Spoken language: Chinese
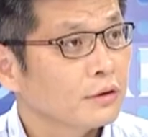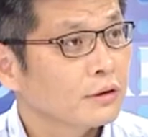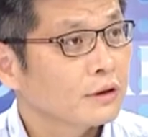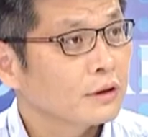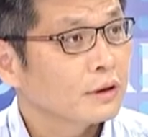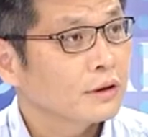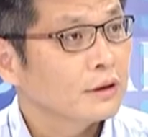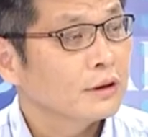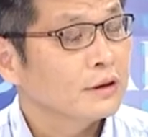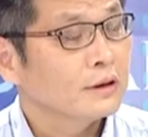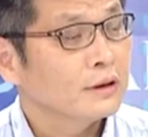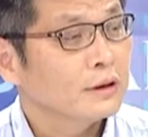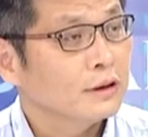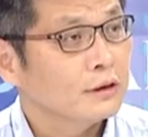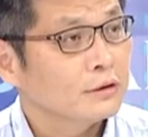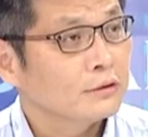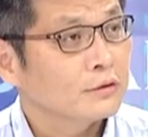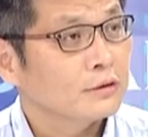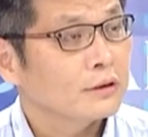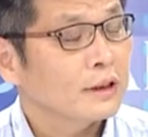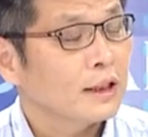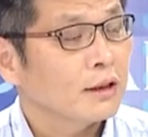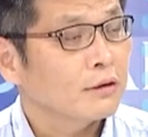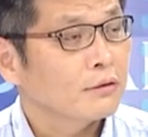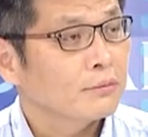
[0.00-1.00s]
球各地。
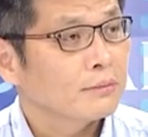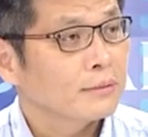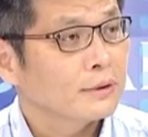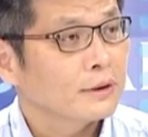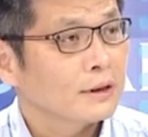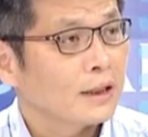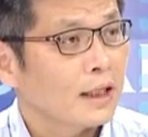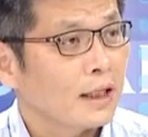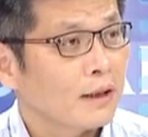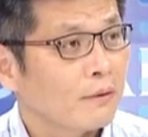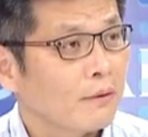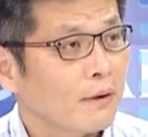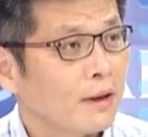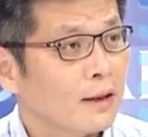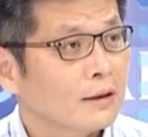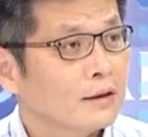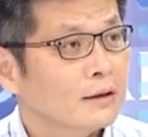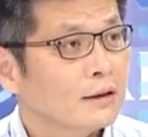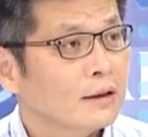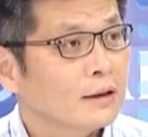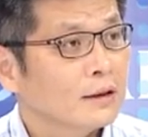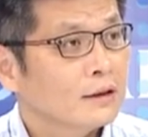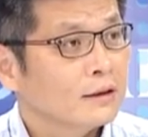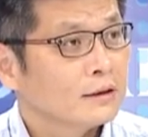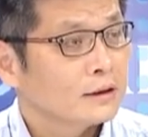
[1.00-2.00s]
就像我们台
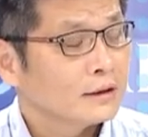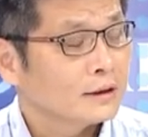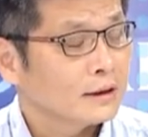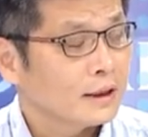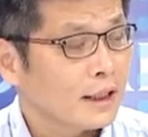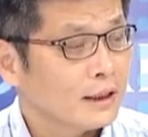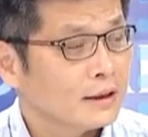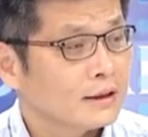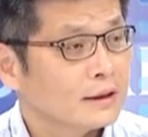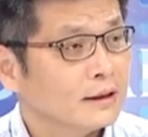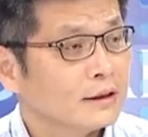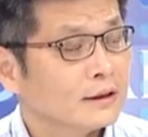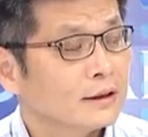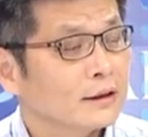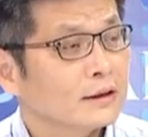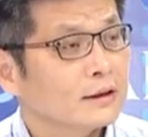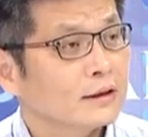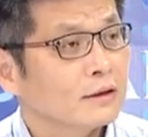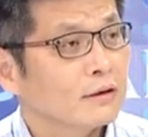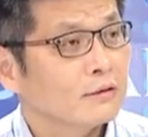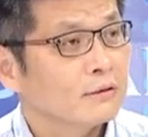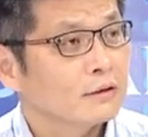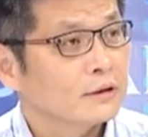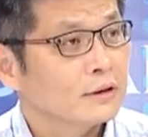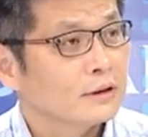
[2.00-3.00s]
湾这些 IC 设
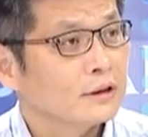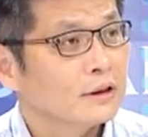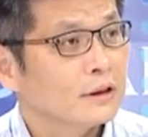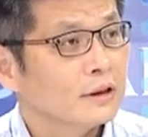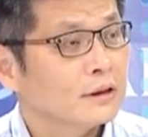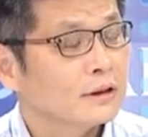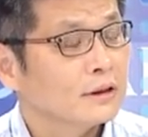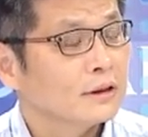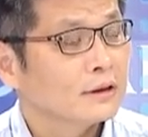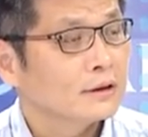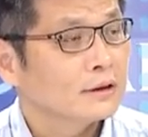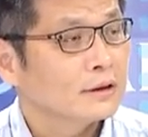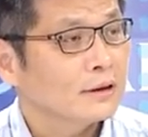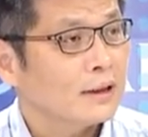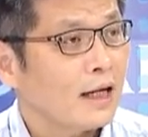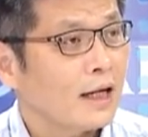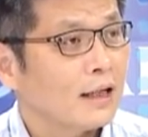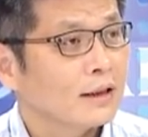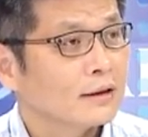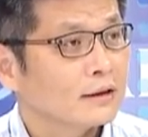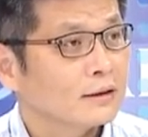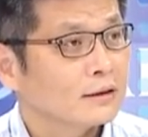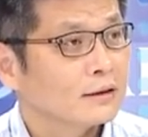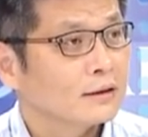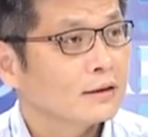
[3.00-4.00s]
计公司，其实
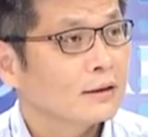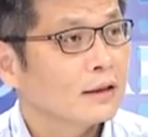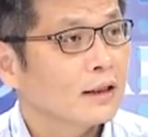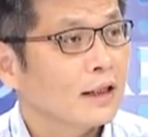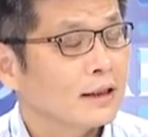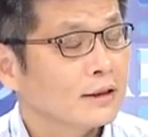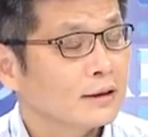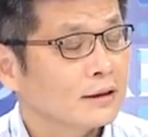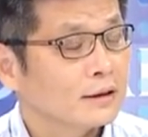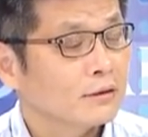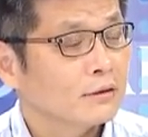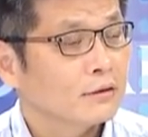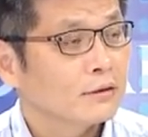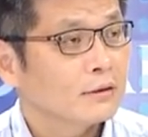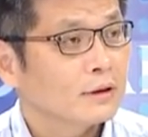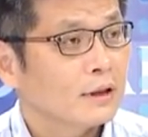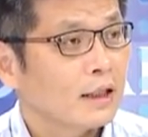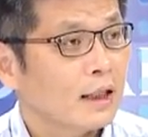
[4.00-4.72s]
大的这些 IC